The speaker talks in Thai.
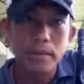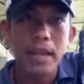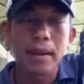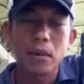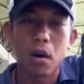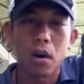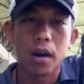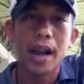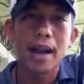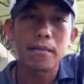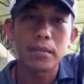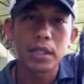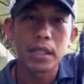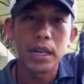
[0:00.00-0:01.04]
จำของกล้าม
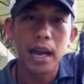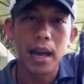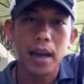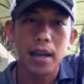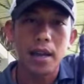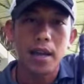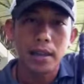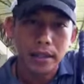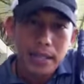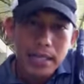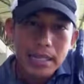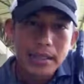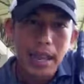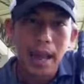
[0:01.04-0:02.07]
เนื้อ
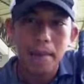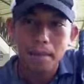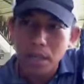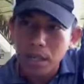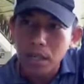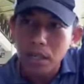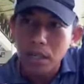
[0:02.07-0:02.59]
ที่จะมี